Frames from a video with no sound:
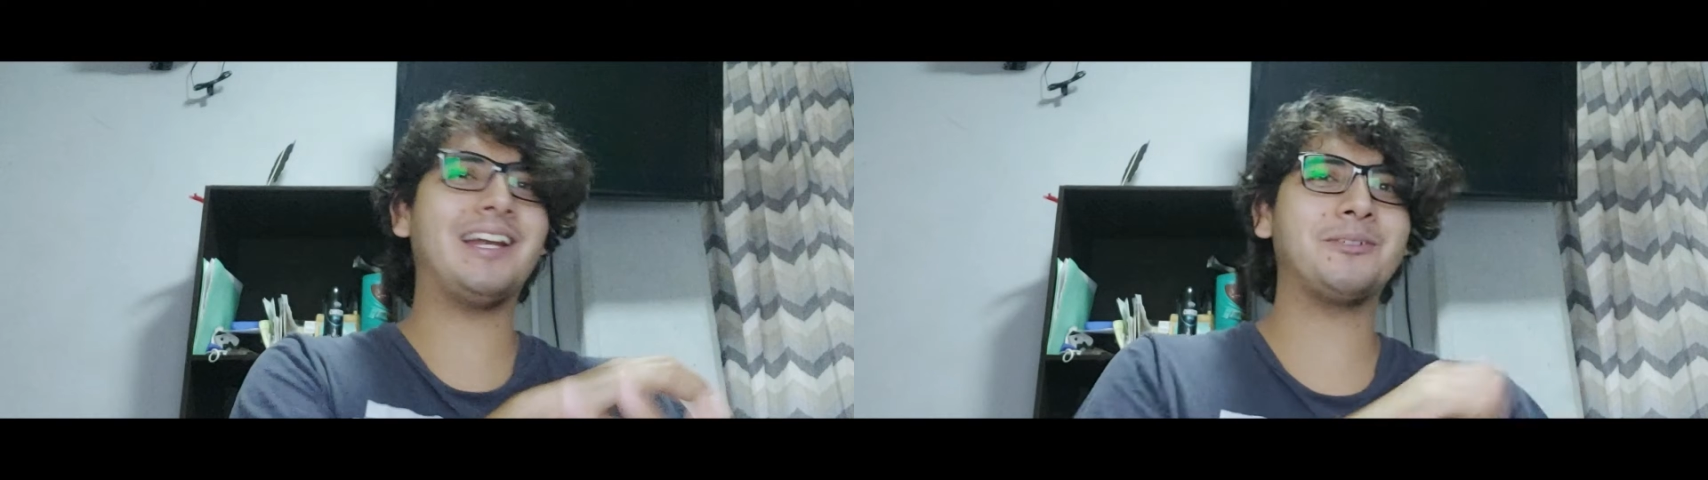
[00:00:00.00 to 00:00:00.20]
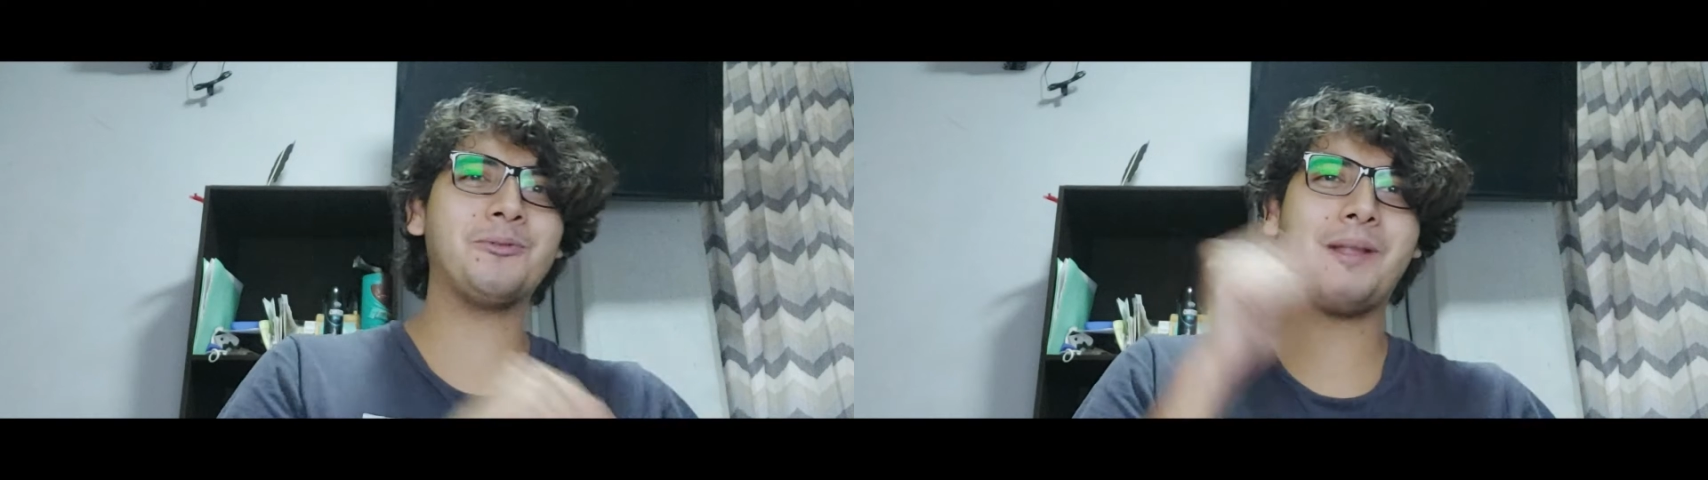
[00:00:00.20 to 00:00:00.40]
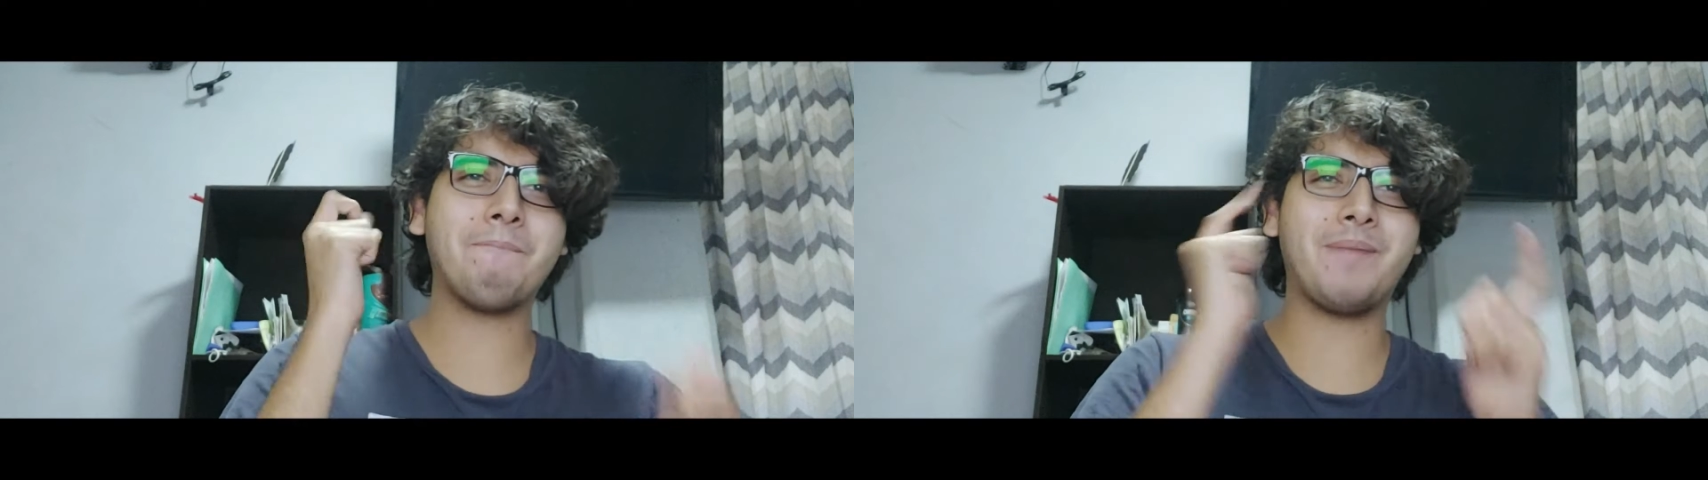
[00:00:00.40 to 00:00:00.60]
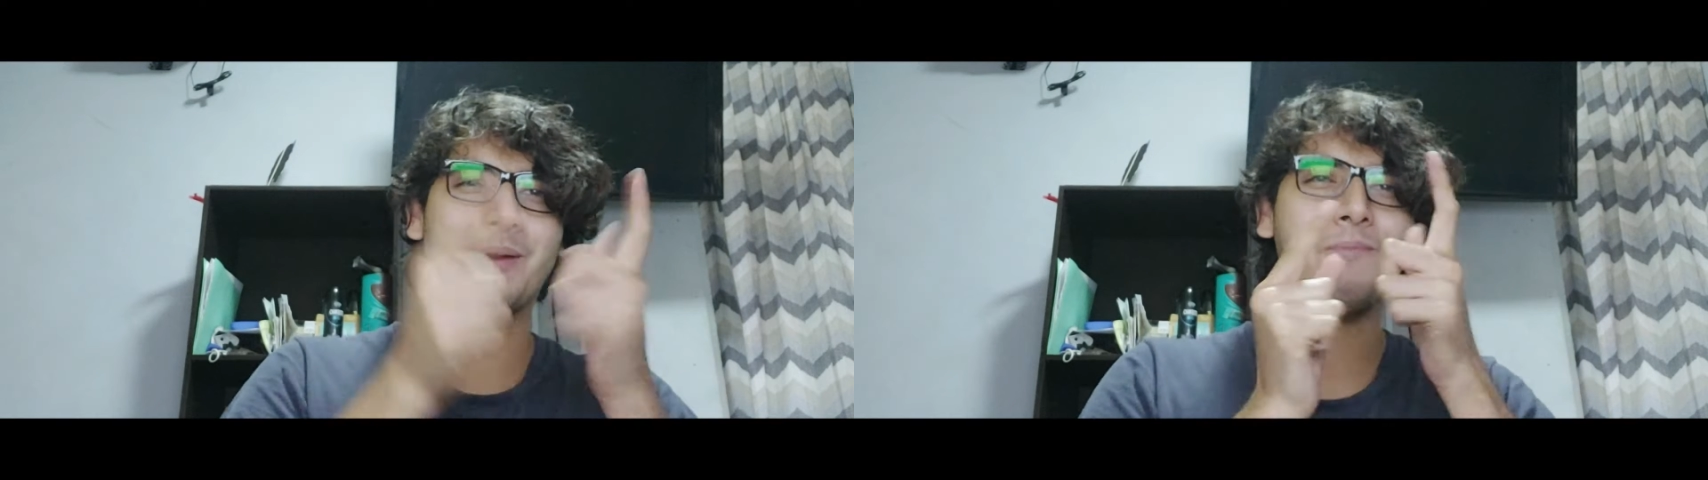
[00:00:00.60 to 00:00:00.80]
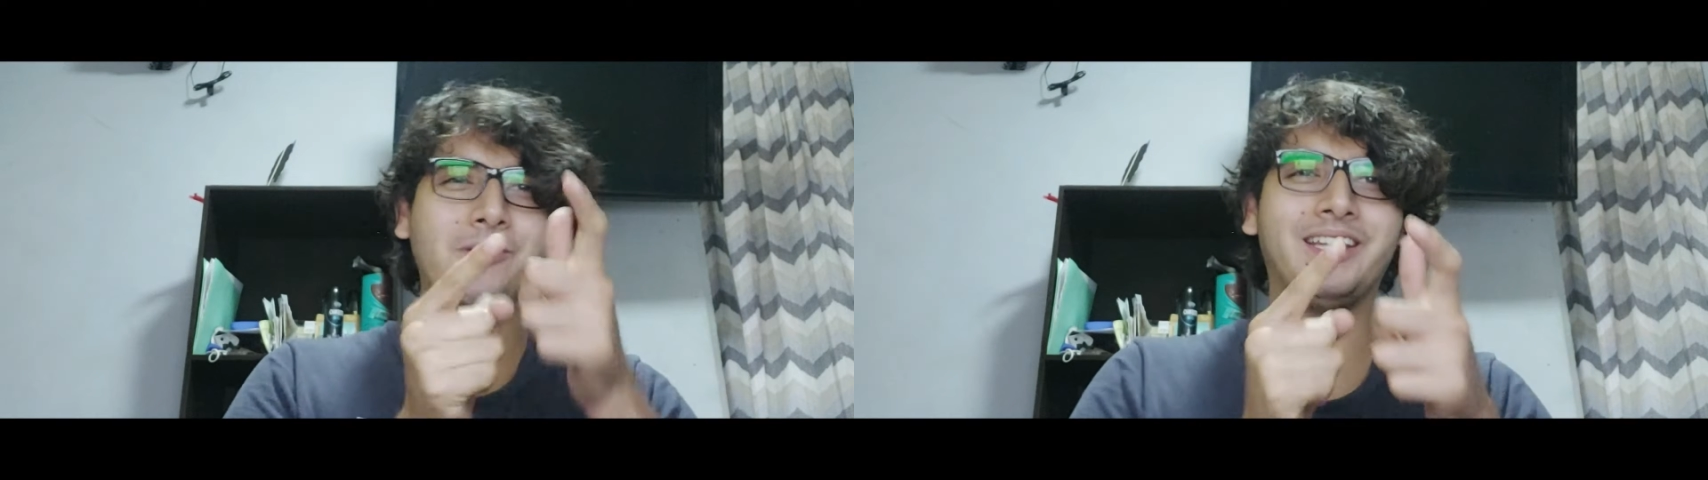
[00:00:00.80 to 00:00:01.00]
que les gustan
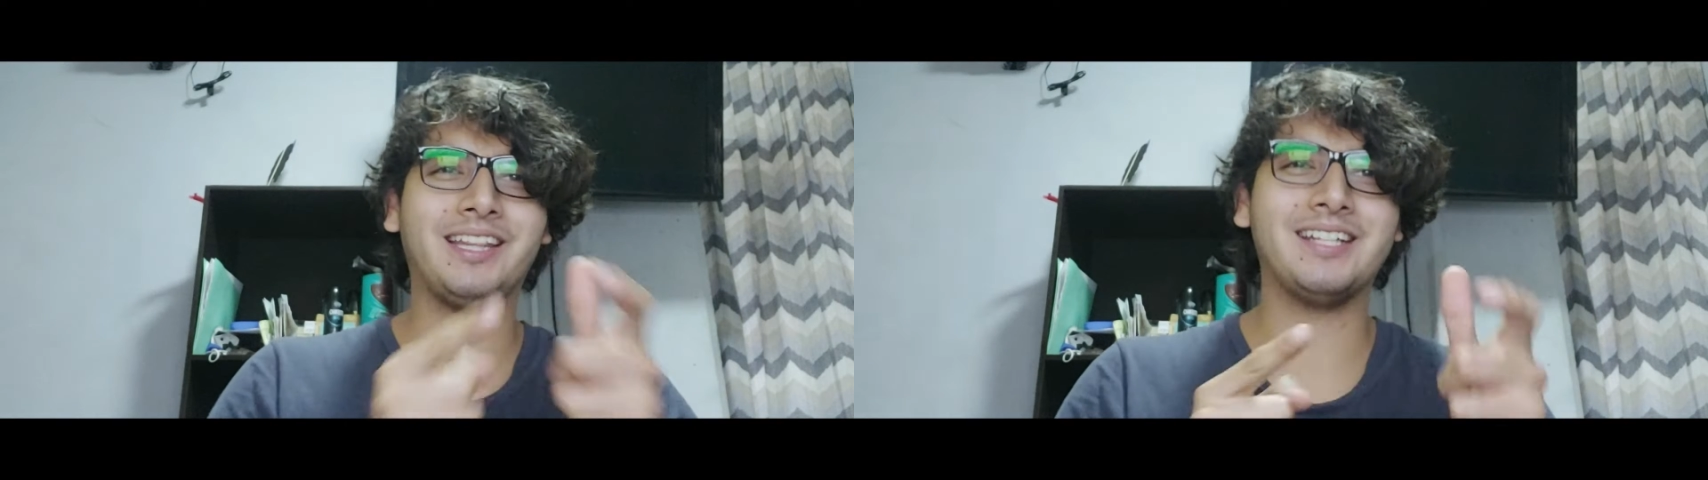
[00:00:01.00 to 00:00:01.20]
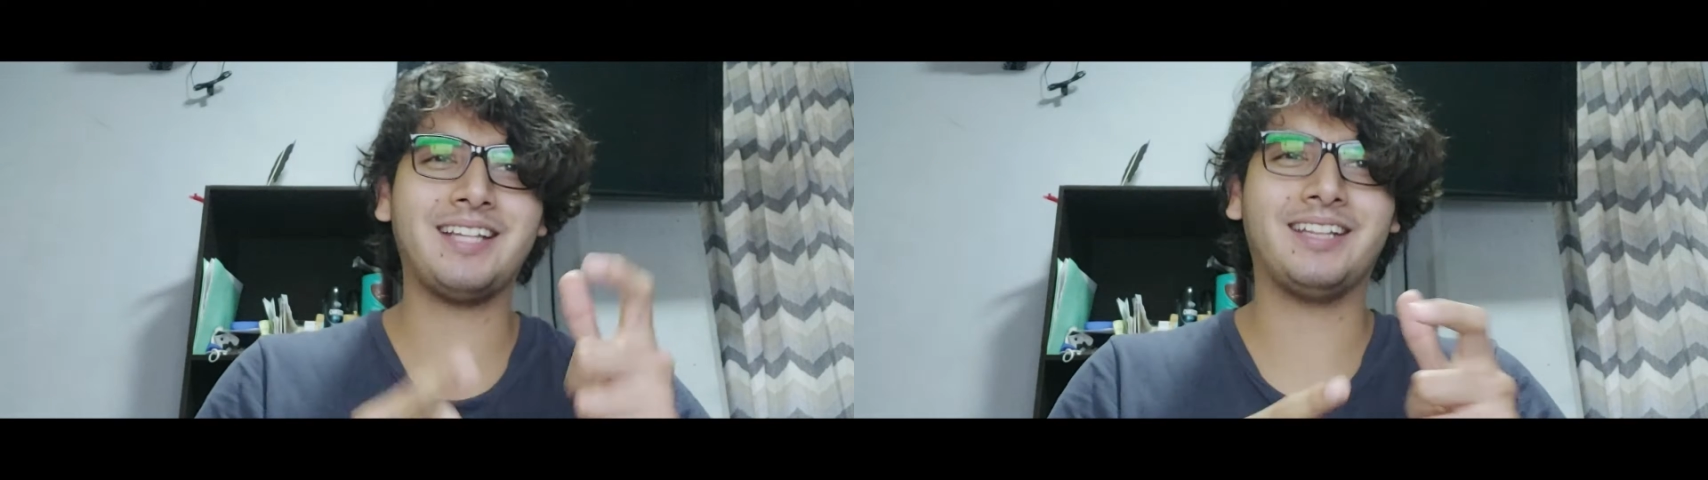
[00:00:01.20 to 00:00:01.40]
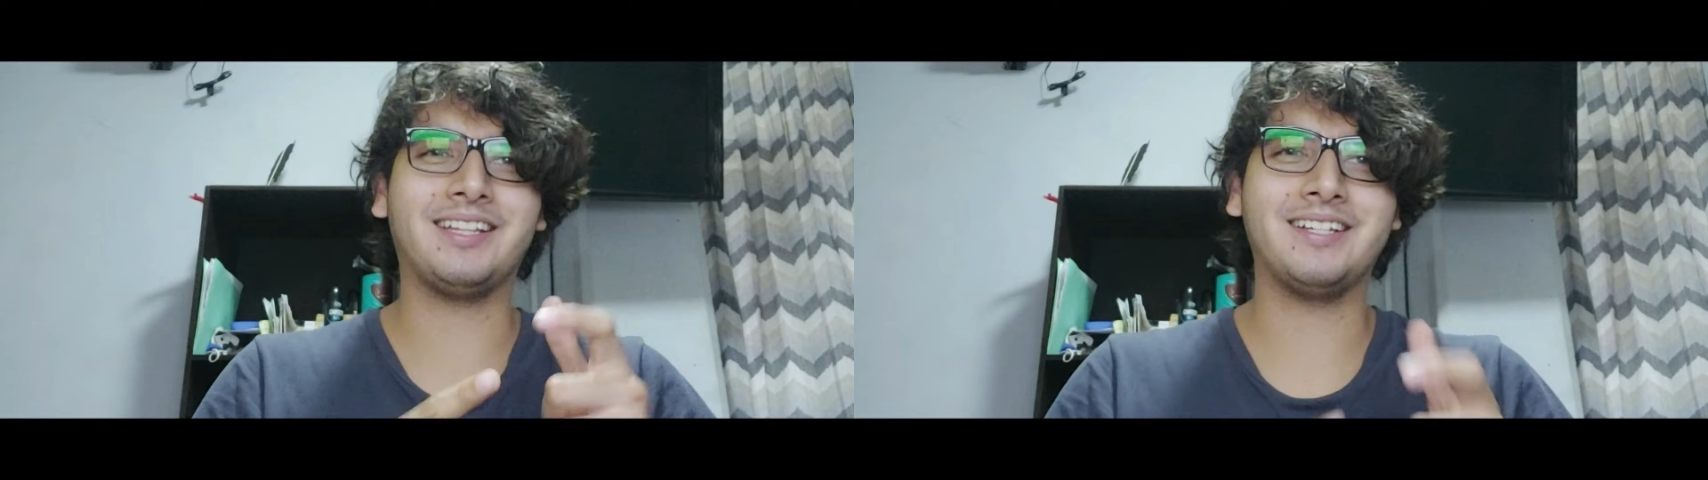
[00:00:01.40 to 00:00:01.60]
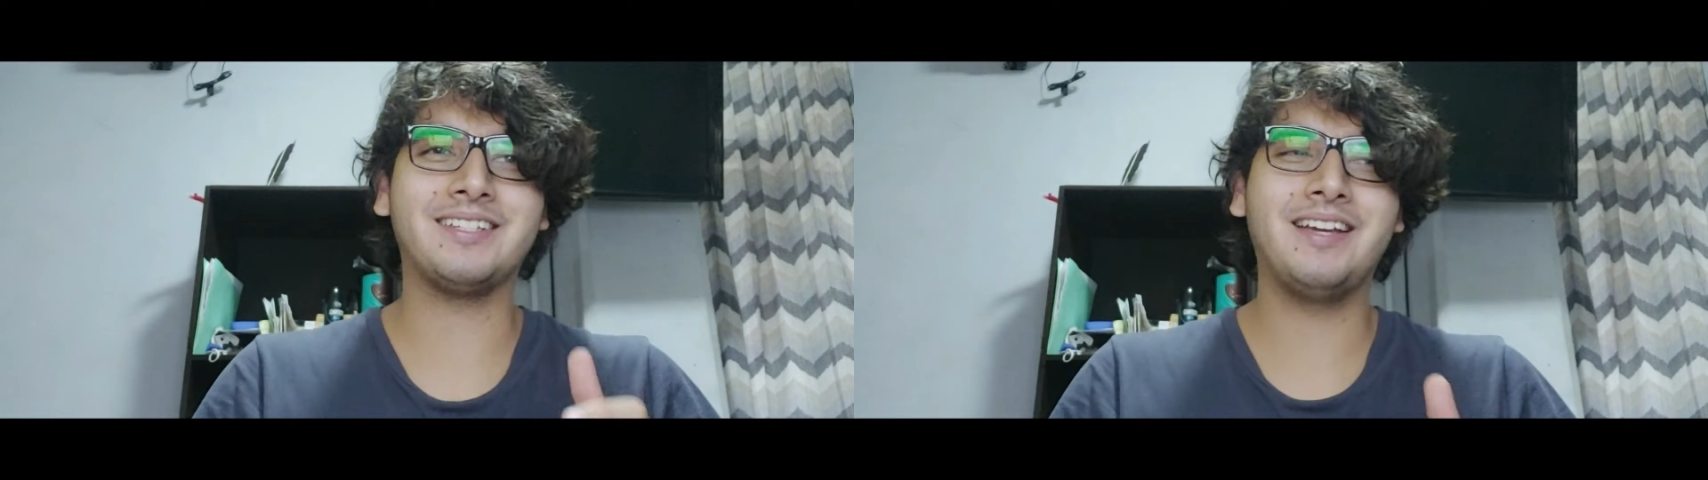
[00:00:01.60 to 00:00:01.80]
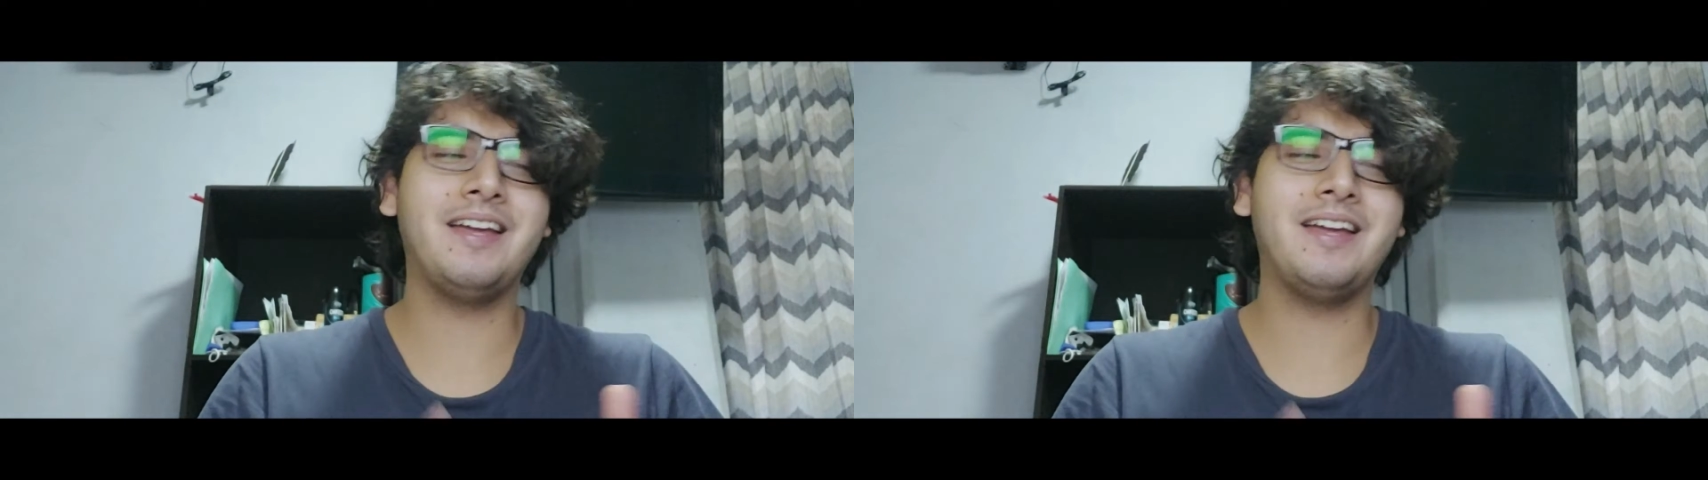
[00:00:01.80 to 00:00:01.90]
pero muy interesantes.